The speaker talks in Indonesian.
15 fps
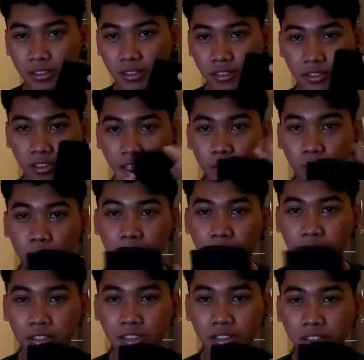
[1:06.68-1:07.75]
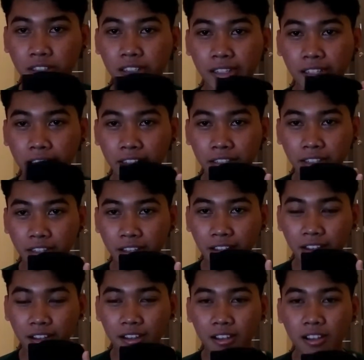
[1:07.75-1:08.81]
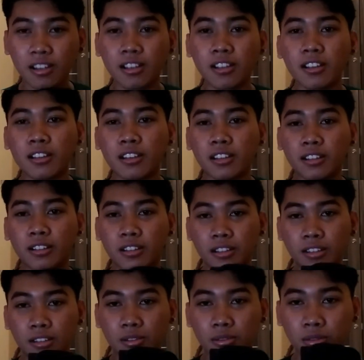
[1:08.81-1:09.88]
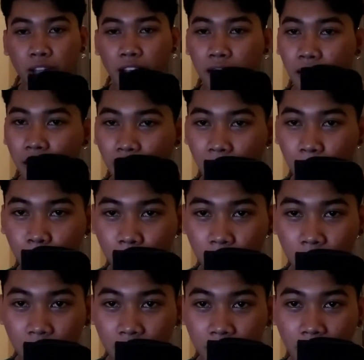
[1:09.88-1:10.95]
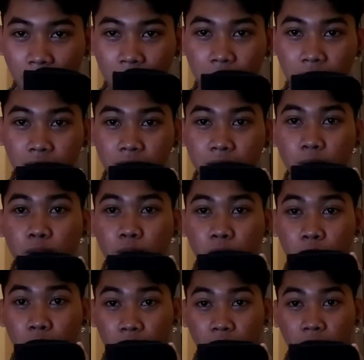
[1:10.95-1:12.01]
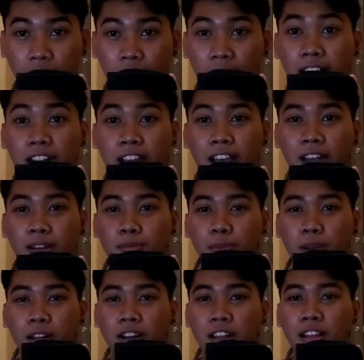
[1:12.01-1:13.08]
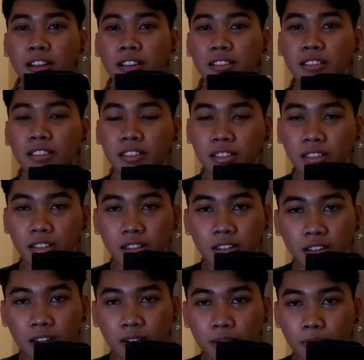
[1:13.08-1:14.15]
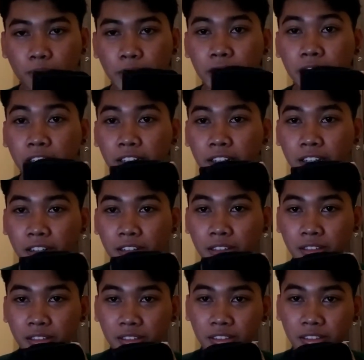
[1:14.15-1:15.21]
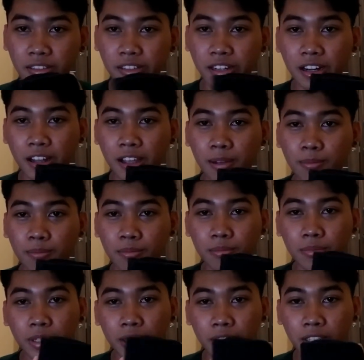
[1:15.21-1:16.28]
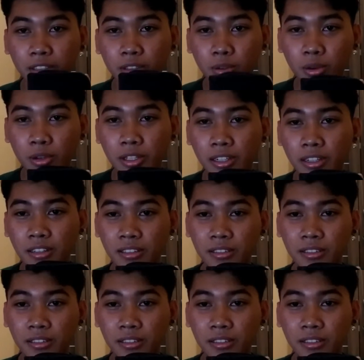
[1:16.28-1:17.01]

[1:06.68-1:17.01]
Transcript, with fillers: satu tas kecil ini udah lengkap banget alatnya untuk kalian para beginner dalam bikin koil.